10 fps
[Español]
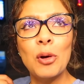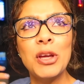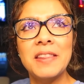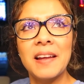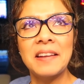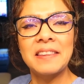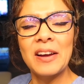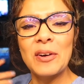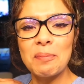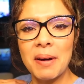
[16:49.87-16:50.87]
poquita que
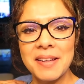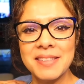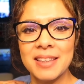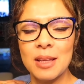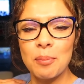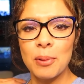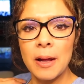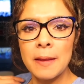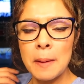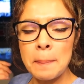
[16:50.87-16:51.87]
tengo para esta
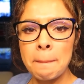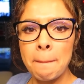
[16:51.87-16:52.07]
temporada.